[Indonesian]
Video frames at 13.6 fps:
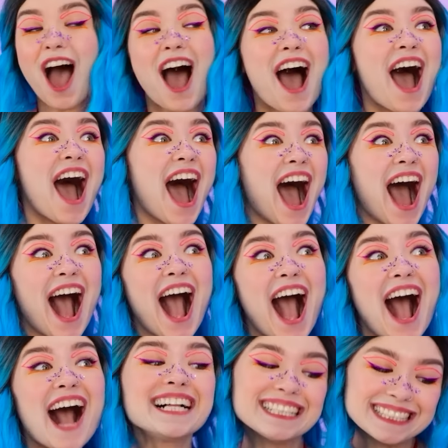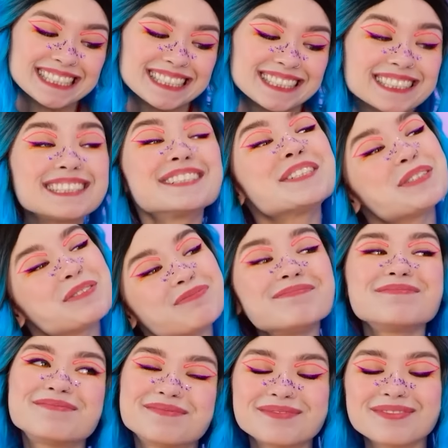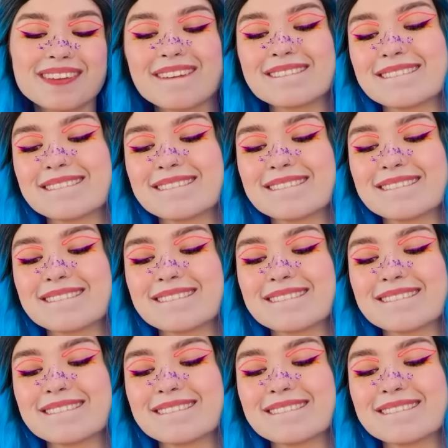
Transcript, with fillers: Wow, ternyata udah kamu bikin.